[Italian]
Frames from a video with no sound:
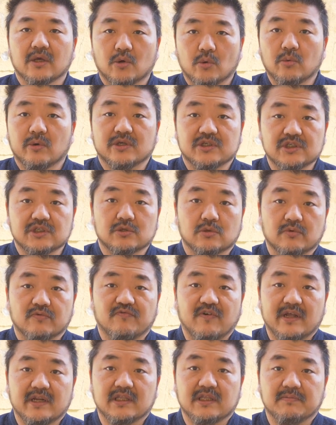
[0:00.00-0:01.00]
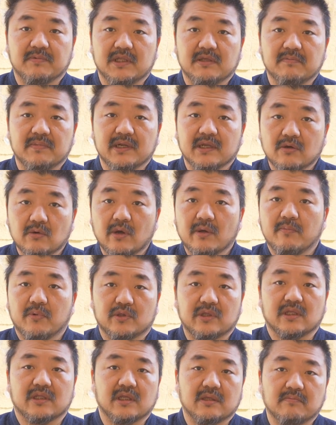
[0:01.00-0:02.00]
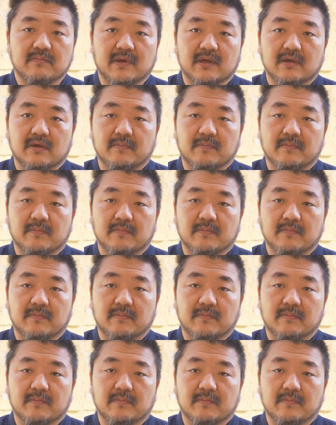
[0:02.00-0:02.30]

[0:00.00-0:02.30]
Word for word: comunque ci sono vari tipi di bricco e potete